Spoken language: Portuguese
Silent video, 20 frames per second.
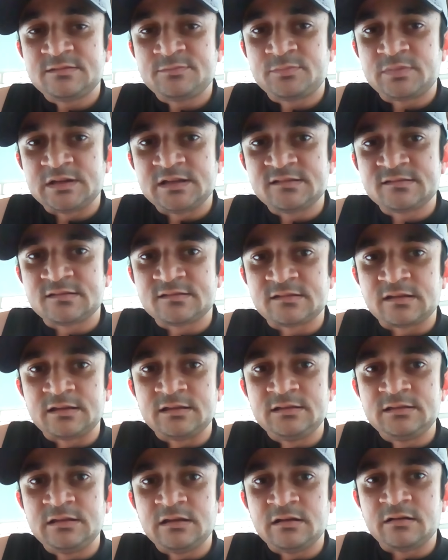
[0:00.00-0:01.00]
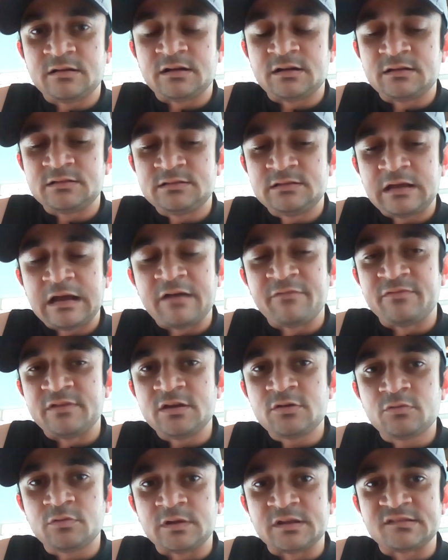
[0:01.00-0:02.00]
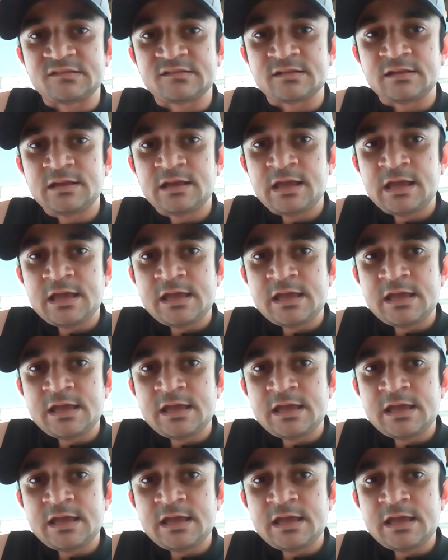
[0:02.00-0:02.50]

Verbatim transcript: empresas aí de ah, avícolas,